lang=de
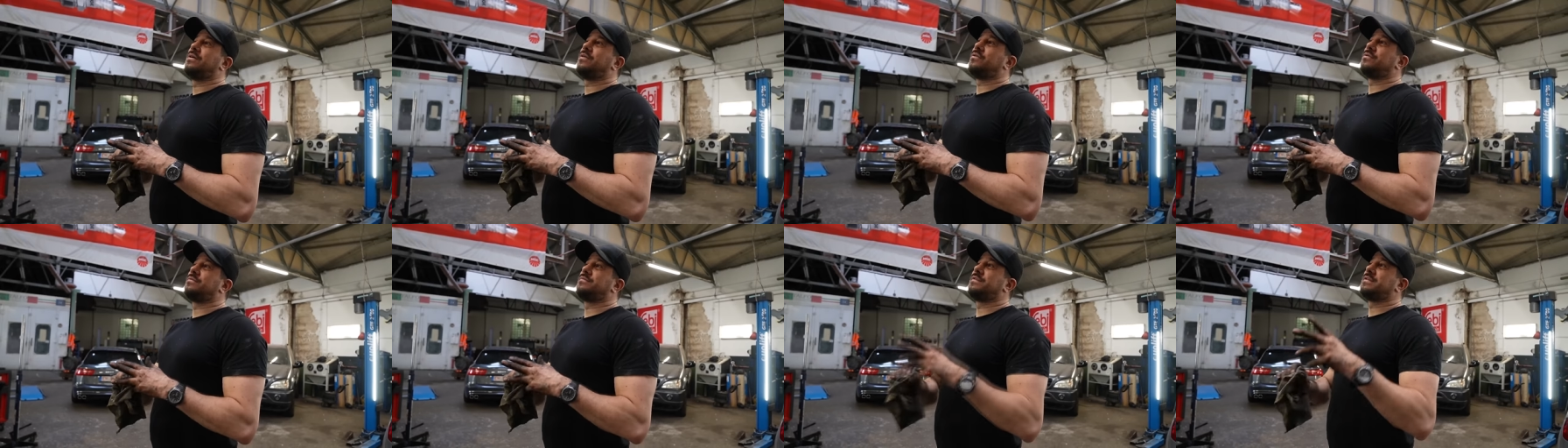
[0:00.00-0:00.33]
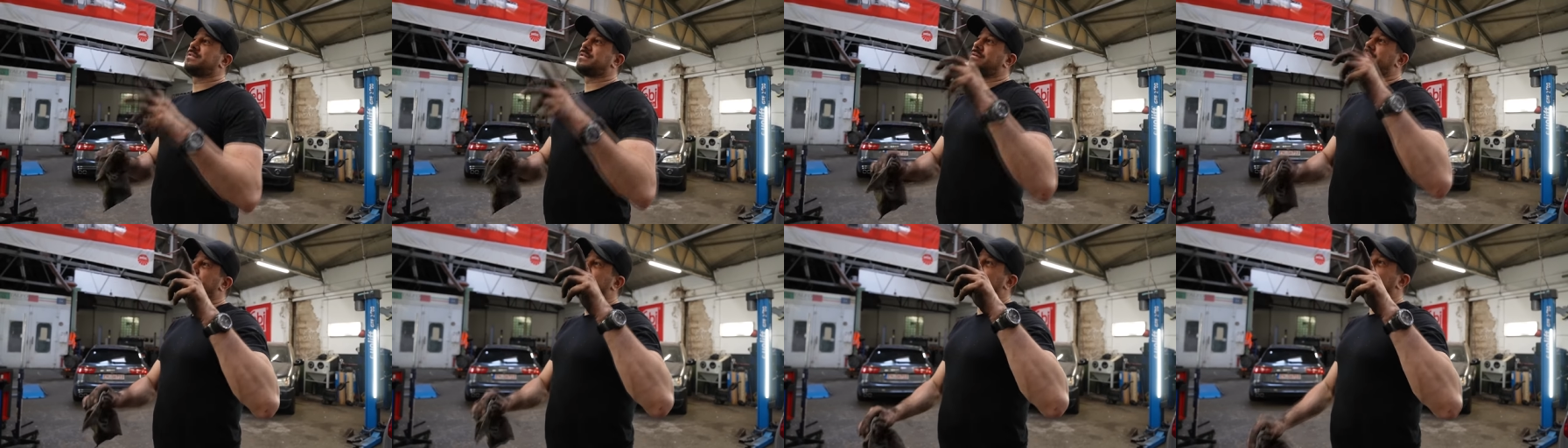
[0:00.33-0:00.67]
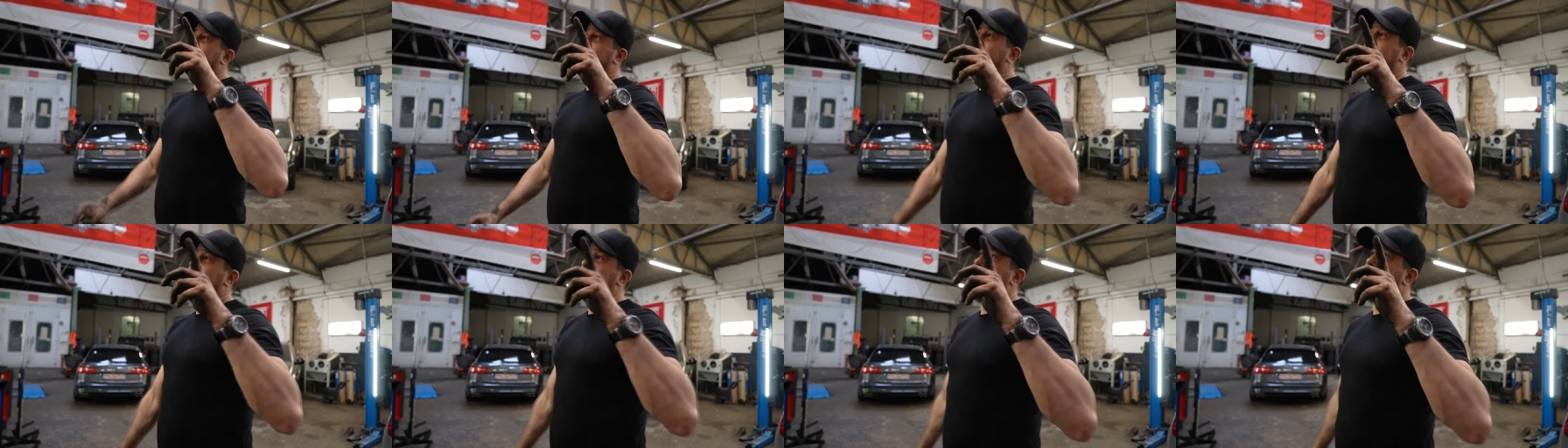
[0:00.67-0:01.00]
Und wir sehen uns
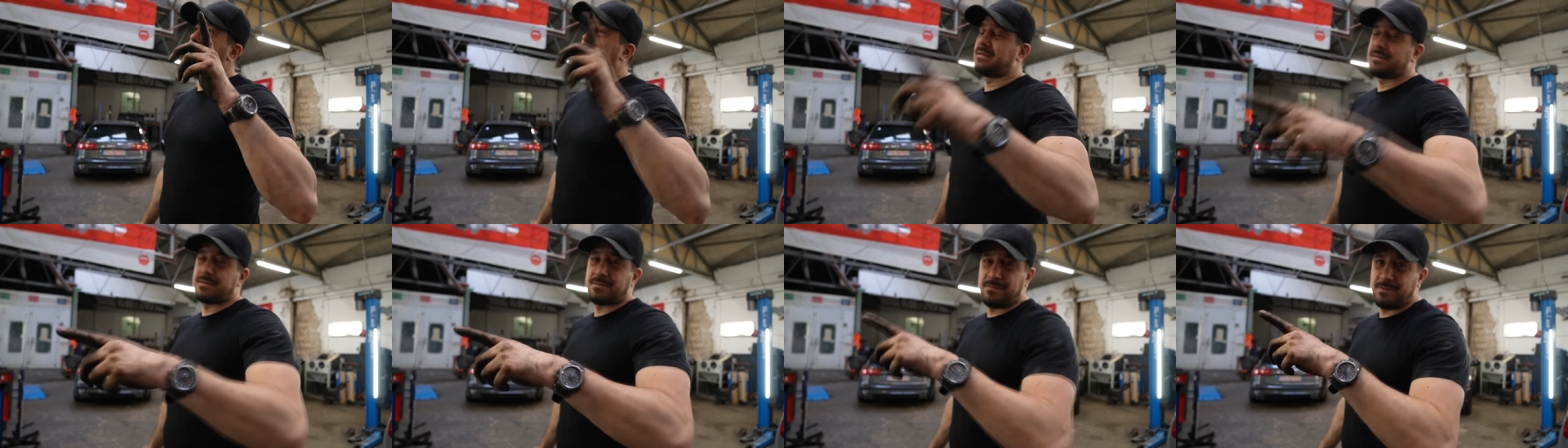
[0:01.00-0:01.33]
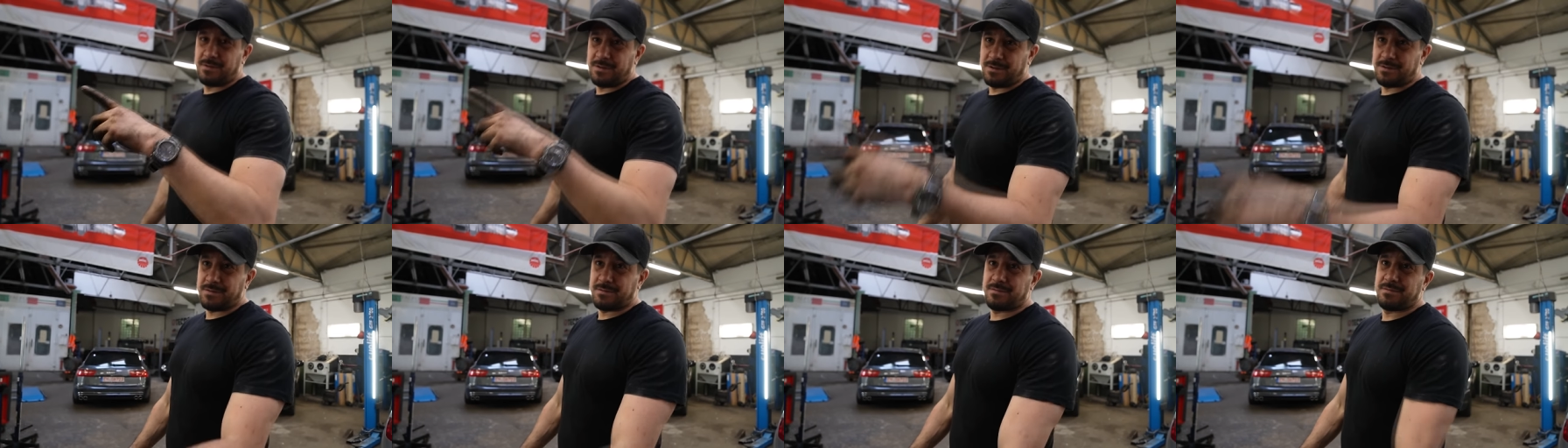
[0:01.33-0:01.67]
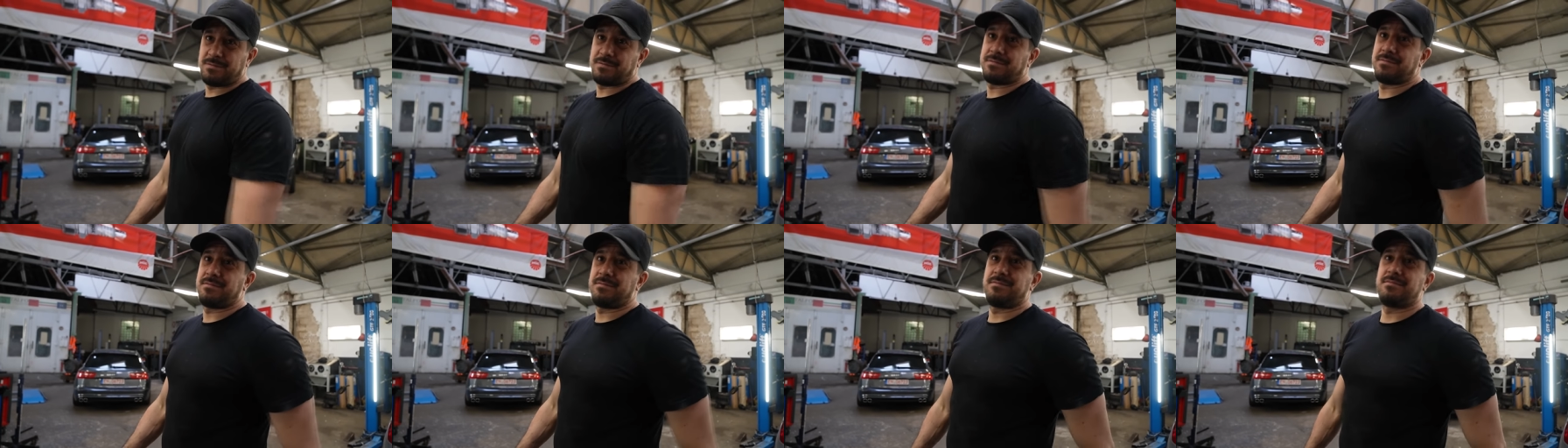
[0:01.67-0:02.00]
beim nächsten Video.
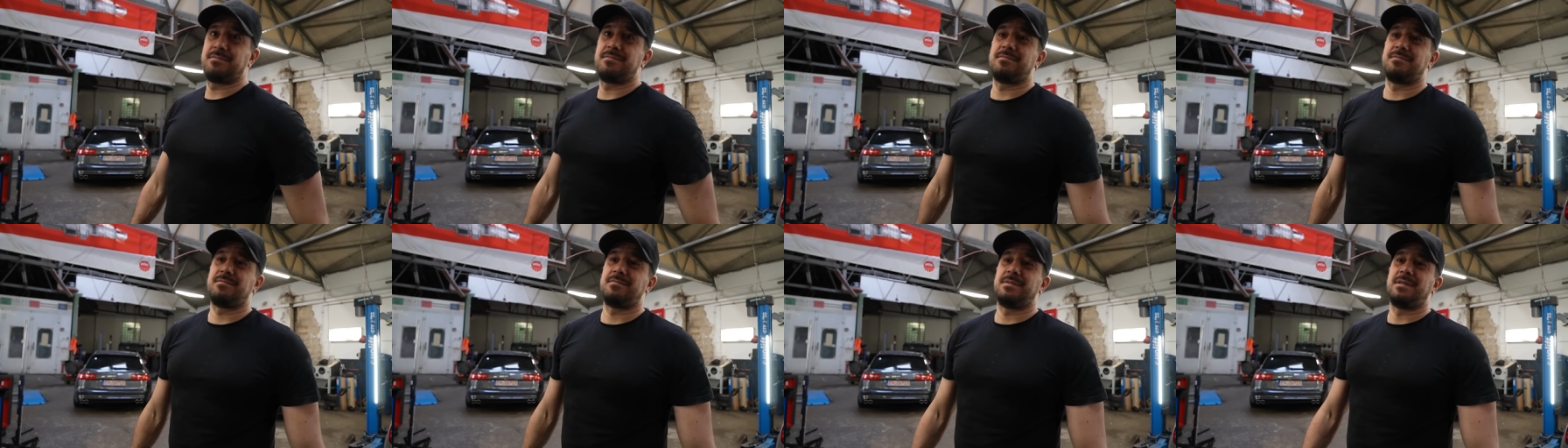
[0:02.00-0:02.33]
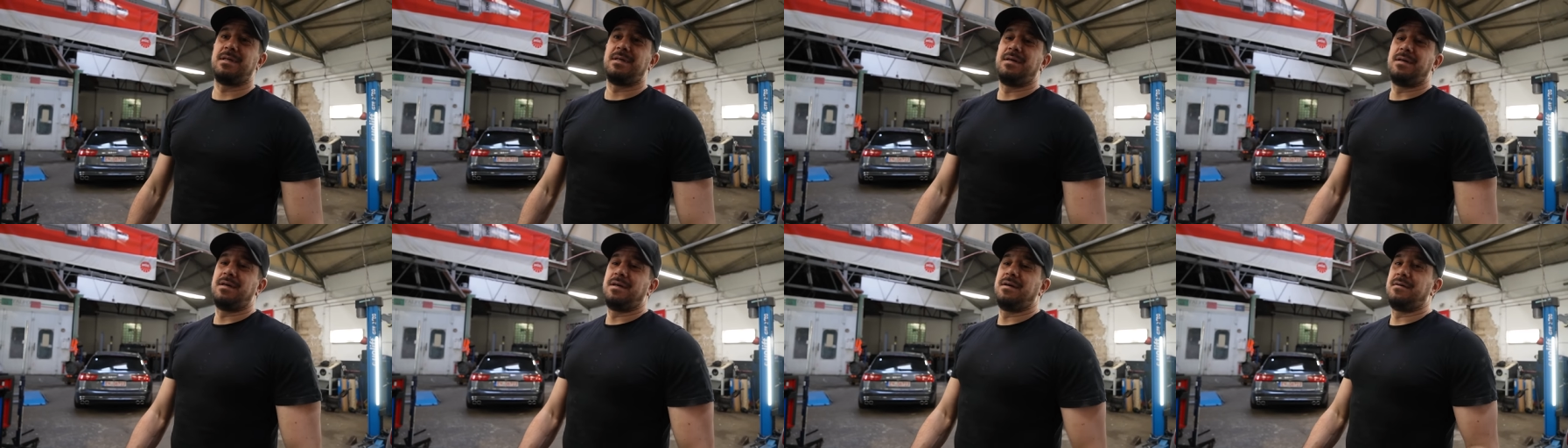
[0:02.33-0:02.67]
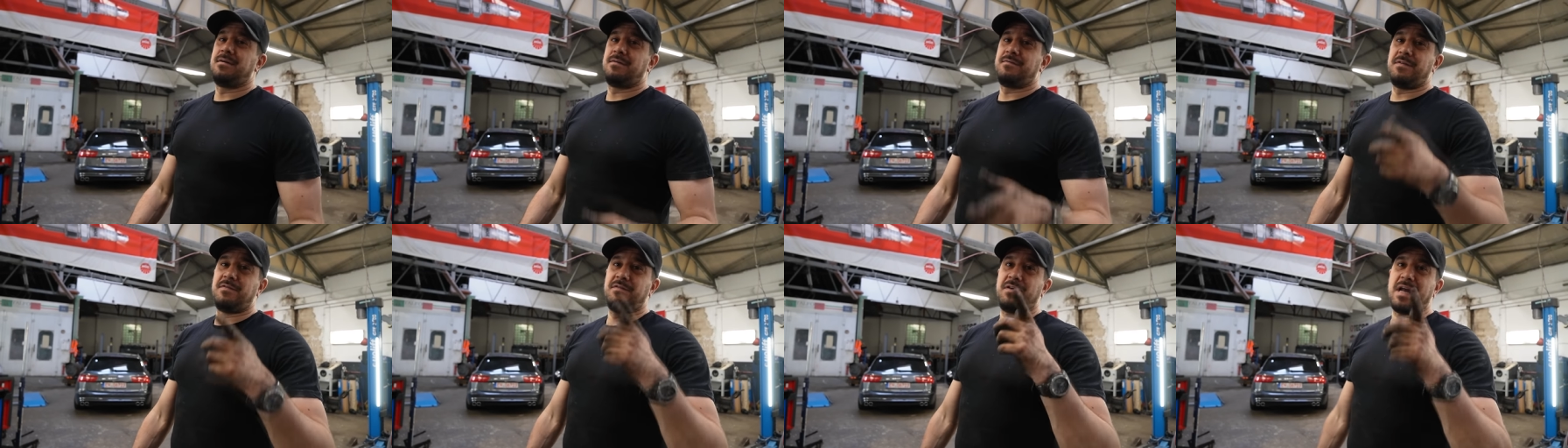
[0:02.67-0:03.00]

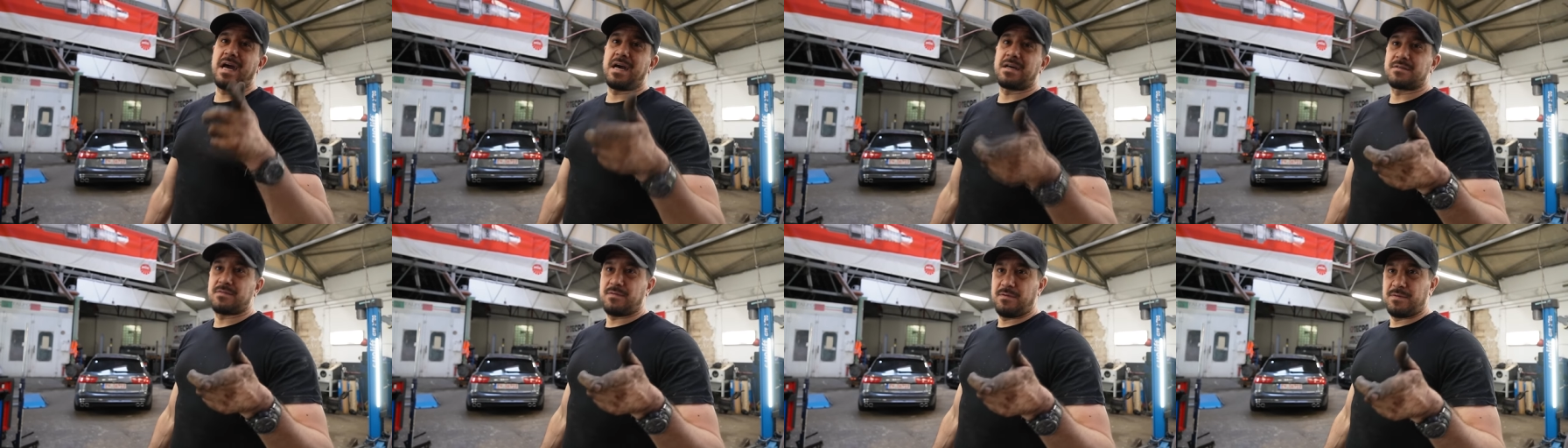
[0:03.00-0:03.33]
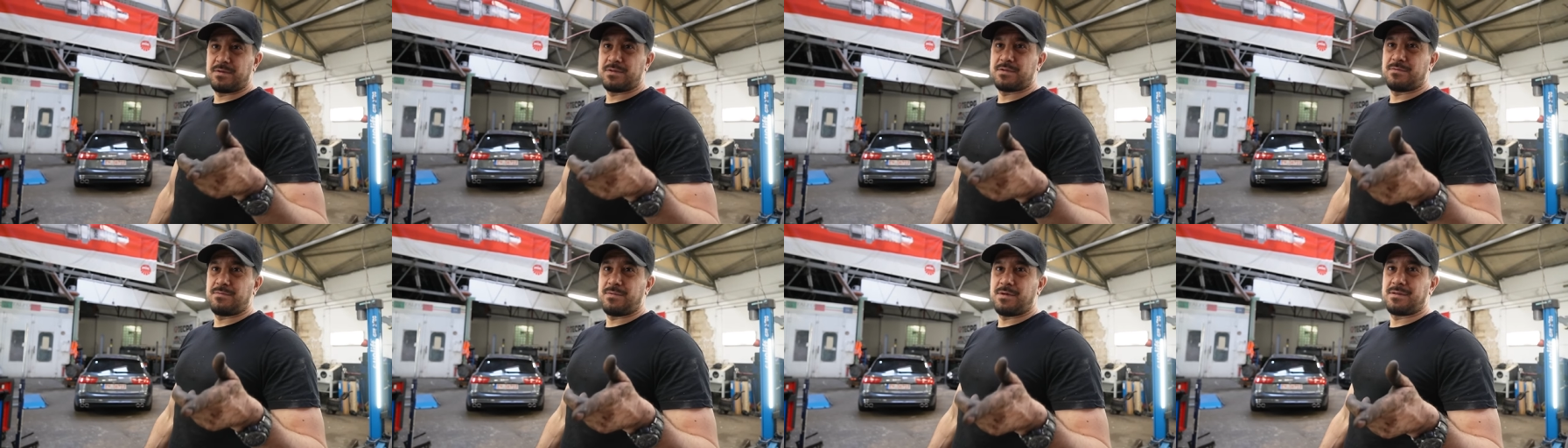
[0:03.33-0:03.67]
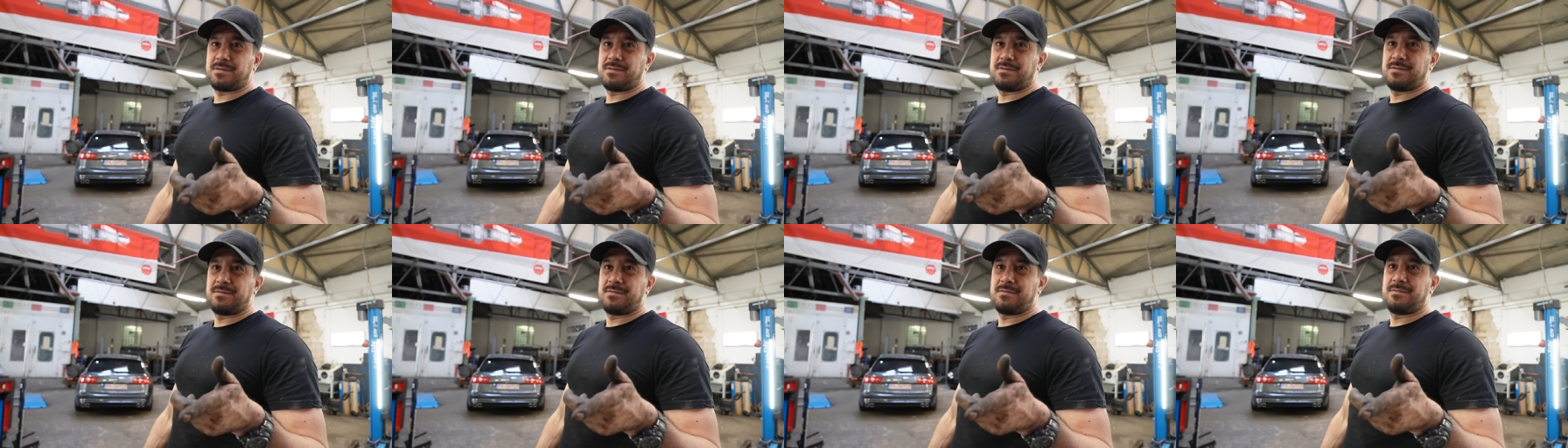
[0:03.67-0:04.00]
Wenn wir eine Achselmesse
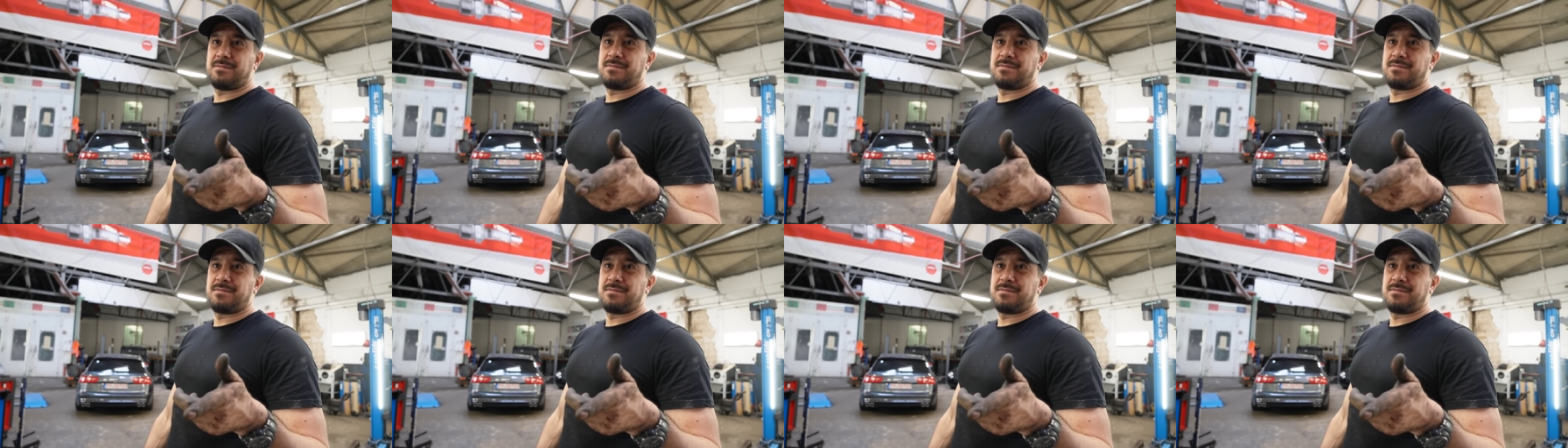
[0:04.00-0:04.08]
machen.